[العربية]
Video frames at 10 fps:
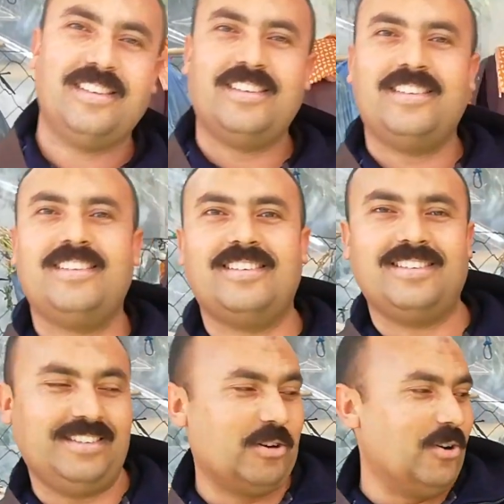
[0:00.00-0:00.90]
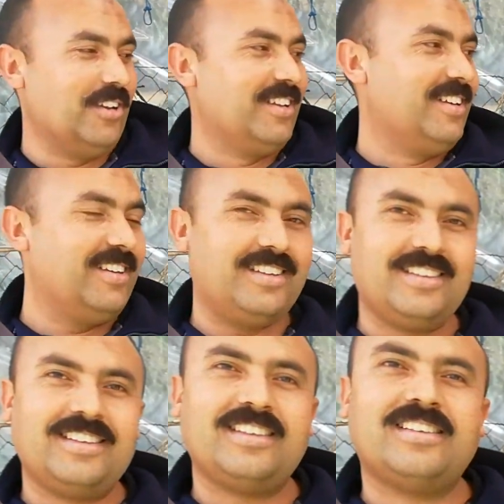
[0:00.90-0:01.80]
نعرف الناس دابا
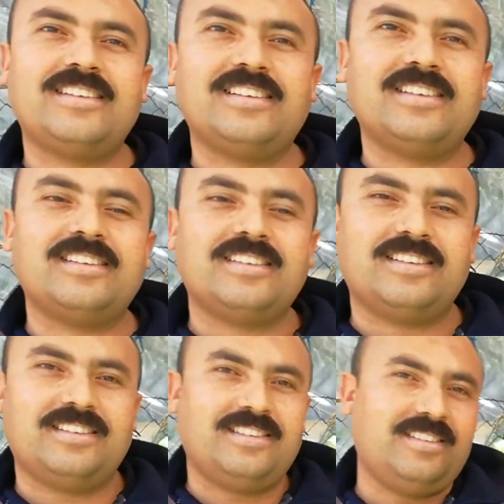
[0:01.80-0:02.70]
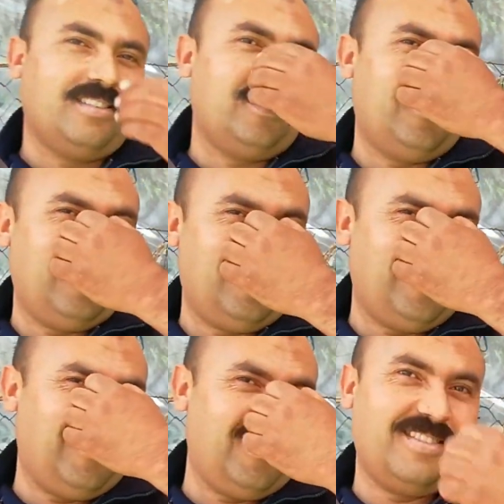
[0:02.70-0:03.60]
اللي شنو الحوايج اللي يقدروا يشريوهم ويحتفظوا
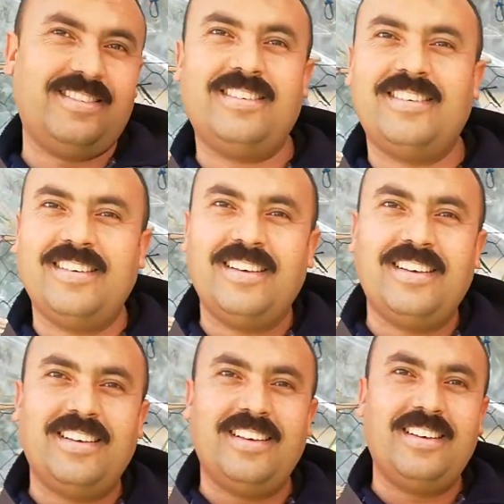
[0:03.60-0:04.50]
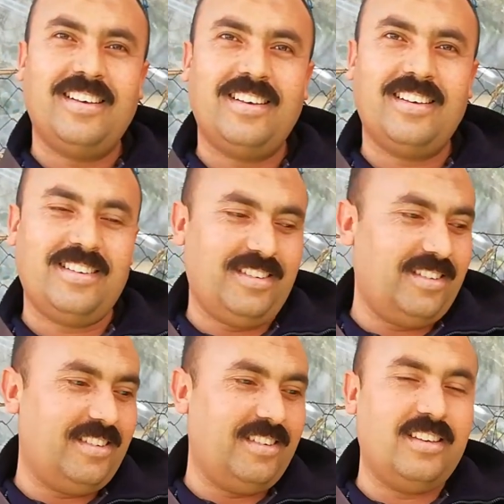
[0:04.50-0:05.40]
بهم واحد المده ديال السيمانه يعني
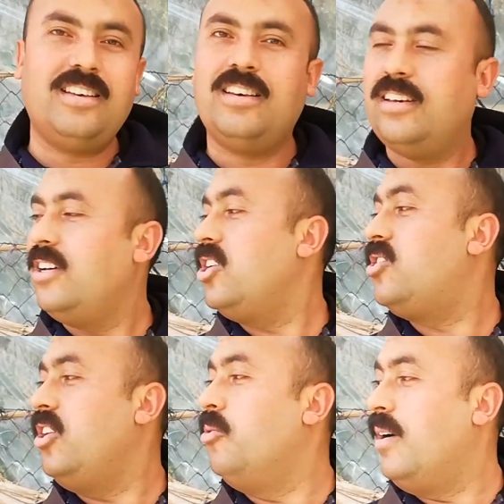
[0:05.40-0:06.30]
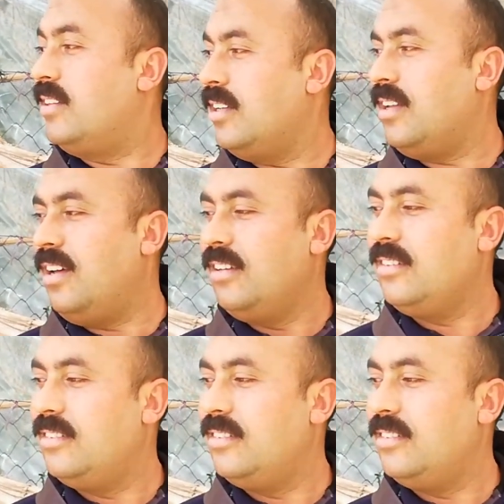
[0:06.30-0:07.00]
باش حتى لازم يشريو بطاطا